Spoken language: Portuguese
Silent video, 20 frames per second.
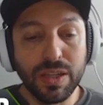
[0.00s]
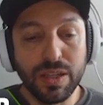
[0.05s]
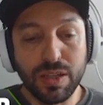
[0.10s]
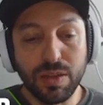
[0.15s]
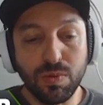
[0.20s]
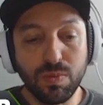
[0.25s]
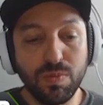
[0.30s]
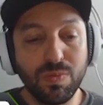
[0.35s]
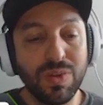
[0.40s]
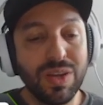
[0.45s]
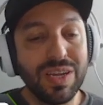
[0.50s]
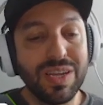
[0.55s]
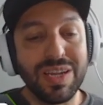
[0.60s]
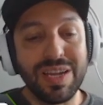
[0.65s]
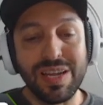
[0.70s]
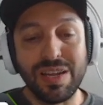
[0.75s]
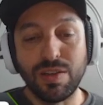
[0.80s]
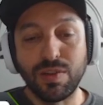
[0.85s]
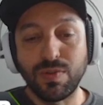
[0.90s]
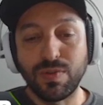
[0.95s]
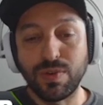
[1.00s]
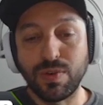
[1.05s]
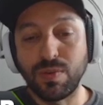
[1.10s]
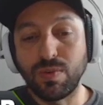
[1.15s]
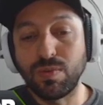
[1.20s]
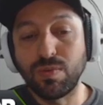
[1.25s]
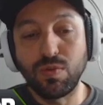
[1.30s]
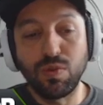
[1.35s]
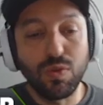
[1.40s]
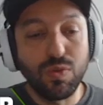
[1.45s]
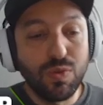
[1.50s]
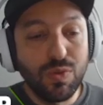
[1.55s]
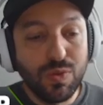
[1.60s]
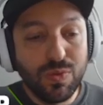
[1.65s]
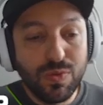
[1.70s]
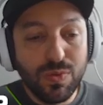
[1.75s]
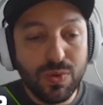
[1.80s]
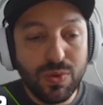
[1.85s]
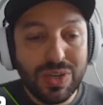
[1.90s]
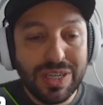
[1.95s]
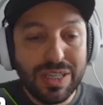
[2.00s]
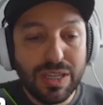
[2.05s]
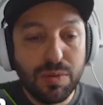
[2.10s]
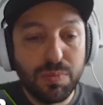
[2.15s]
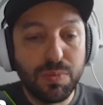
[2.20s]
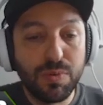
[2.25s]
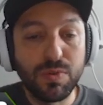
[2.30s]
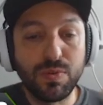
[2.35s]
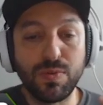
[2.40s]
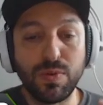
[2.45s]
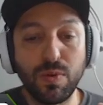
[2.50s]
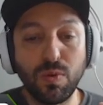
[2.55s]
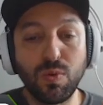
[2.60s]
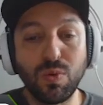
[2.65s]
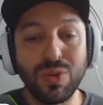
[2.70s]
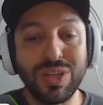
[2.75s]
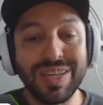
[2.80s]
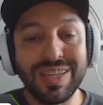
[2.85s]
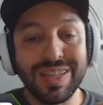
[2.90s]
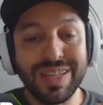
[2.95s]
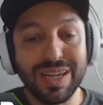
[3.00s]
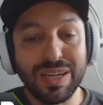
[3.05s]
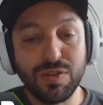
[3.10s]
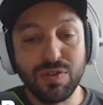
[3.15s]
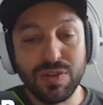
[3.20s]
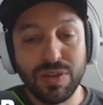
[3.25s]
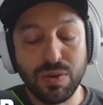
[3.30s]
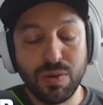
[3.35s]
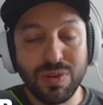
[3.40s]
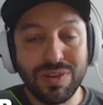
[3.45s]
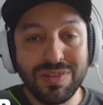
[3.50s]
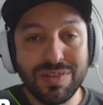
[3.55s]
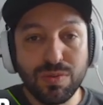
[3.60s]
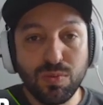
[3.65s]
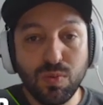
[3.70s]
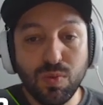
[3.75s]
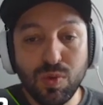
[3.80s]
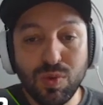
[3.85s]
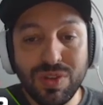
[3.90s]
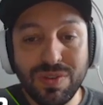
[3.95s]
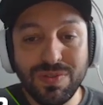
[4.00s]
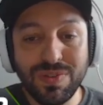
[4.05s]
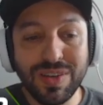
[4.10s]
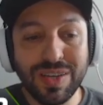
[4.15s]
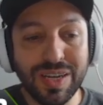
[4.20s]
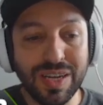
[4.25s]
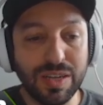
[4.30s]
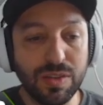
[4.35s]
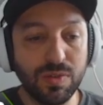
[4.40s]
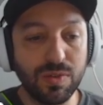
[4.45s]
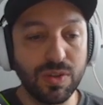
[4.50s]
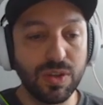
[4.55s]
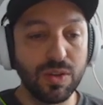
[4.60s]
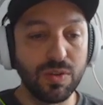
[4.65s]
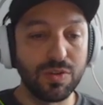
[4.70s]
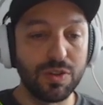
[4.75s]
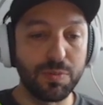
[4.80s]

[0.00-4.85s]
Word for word: Então, eles foram todos os entrepostos foram conectados e agora são unificados.